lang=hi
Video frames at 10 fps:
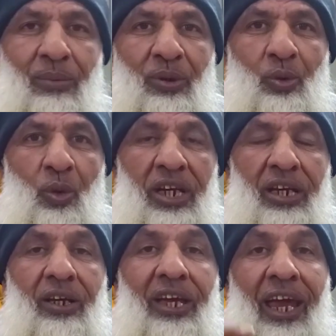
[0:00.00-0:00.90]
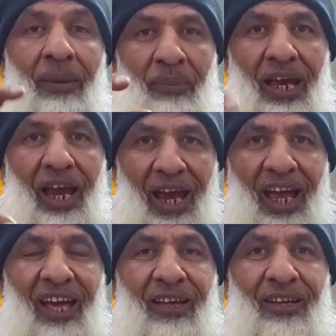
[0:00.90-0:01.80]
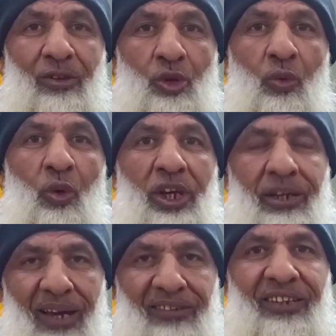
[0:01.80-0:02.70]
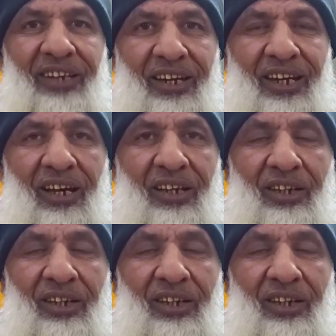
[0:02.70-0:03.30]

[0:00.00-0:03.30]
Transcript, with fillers: जब कोई गेम में है तो वो ही मैसेज करे ना